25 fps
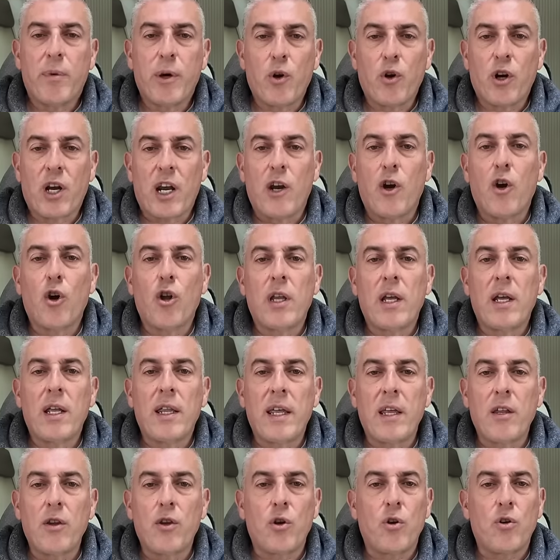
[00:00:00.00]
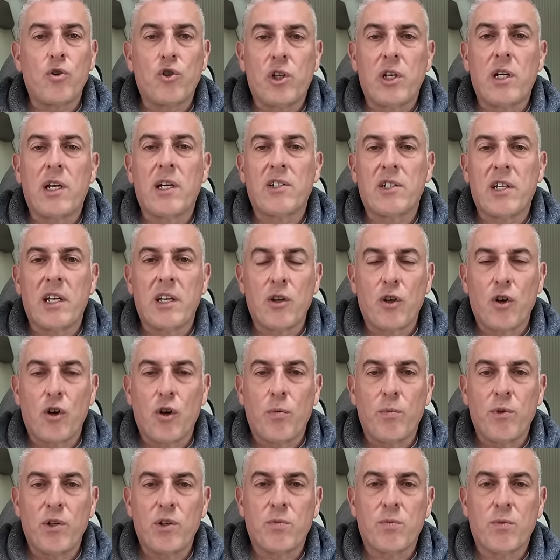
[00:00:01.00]
pero que lo de dentro sigue siendo
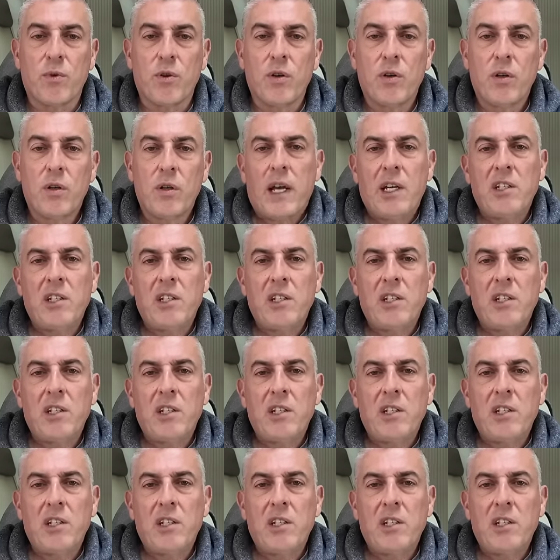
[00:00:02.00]
lo mismo.